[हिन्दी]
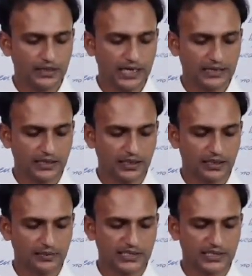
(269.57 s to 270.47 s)
नेक्स्ट देखिए
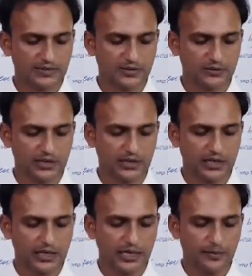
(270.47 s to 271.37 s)
नंबर सिक्स पे स्टूडेंट
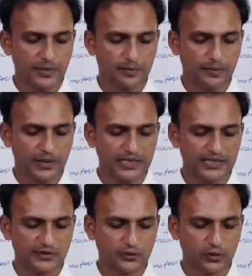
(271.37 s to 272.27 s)
पीपल
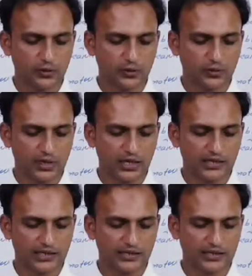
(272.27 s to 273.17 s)
रिजोर्ट टू ड्रग
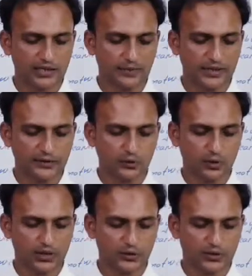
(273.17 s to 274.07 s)
एडिक्शन यहाँ पे
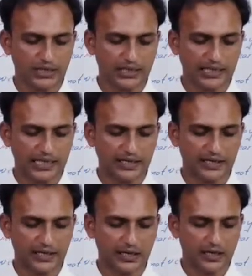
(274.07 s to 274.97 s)
रिजोर्ट का स्टूडेंट देखना है
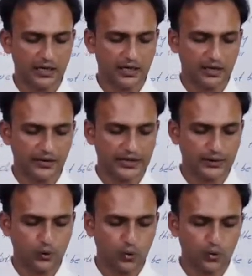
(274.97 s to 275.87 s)

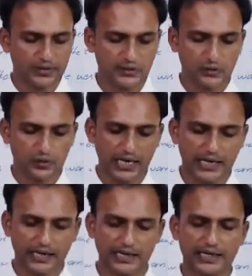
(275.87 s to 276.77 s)
रिकोर्स टू
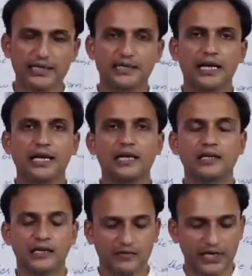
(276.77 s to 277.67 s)
है हेट है
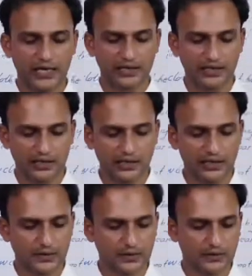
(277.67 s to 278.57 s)
लव है या
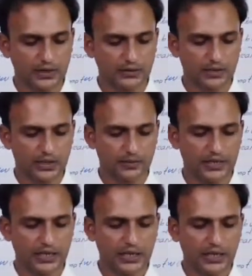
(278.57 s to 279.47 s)
कि यूज़ टू है तो यहाँ
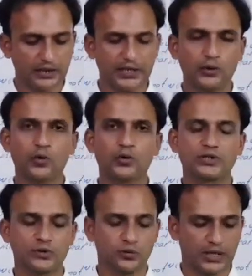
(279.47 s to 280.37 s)
पे
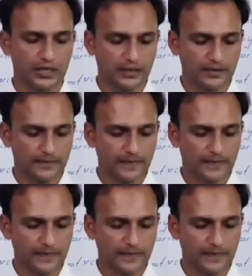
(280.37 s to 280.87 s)
रिकोर्स टू आएगा